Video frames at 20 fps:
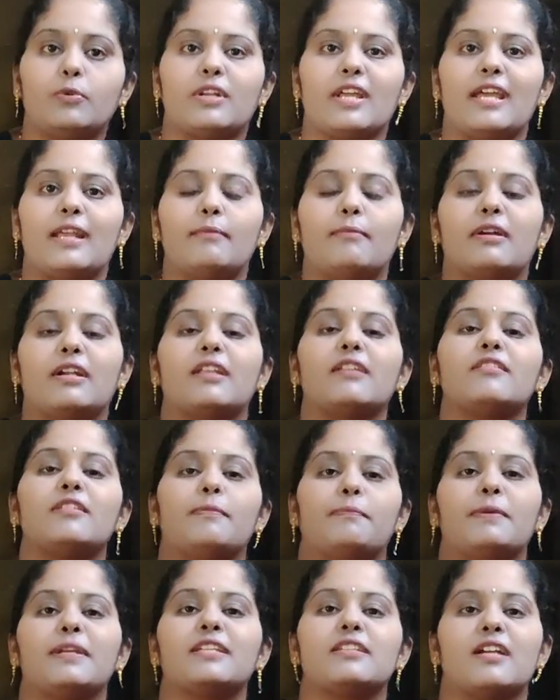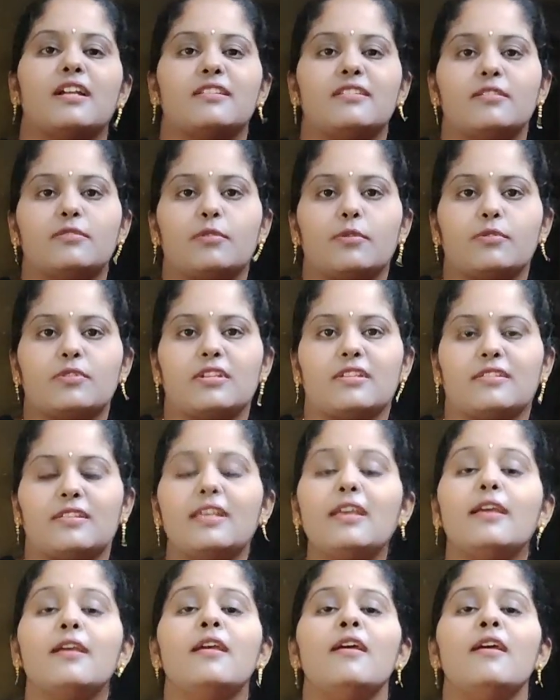ఉంటాయన్నమాట షిప్పింగ్ ఛార్జెస్ వచ్చేసి